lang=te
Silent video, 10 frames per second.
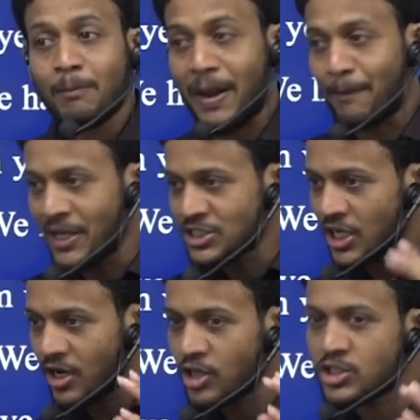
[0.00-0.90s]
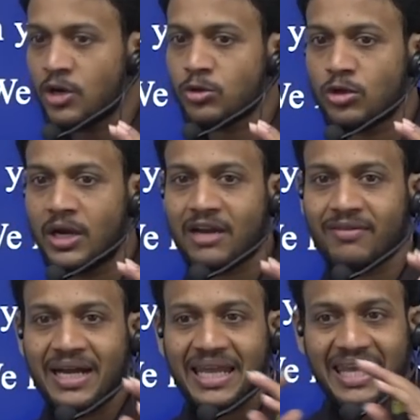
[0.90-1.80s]
ప్రపంచంలో
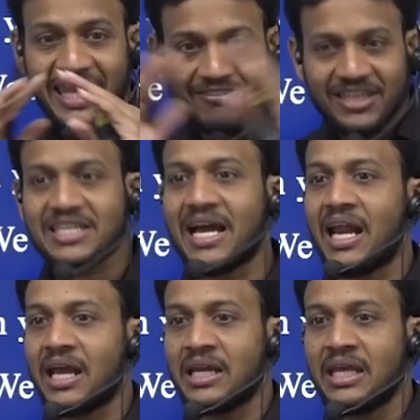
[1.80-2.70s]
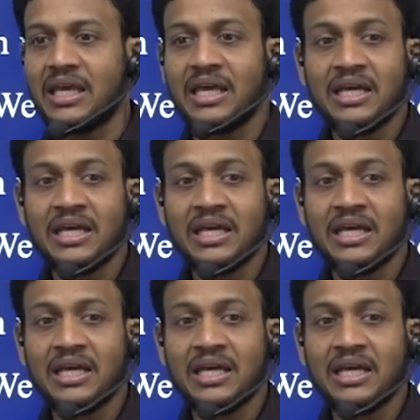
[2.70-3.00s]
జరుగుతున్నటువంటి ఈ విషయాలని